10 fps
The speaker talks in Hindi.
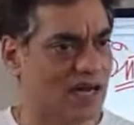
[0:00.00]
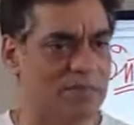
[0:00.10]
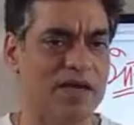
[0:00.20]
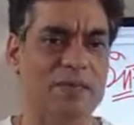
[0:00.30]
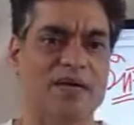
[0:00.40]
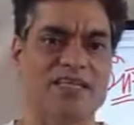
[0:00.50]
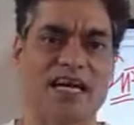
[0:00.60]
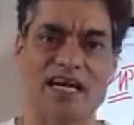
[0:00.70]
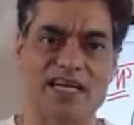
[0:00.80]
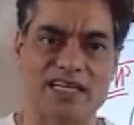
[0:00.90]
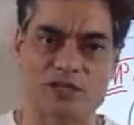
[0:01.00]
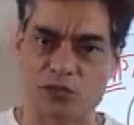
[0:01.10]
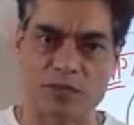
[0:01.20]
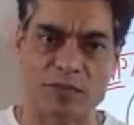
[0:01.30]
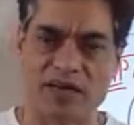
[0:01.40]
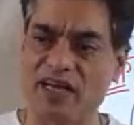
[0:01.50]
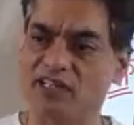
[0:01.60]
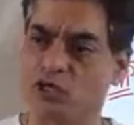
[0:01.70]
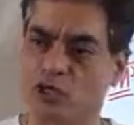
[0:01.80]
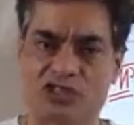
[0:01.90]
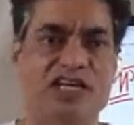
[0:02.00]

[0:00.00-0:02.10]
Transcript: अब मेरे पास आगे के दस रुपए पड़े किसी को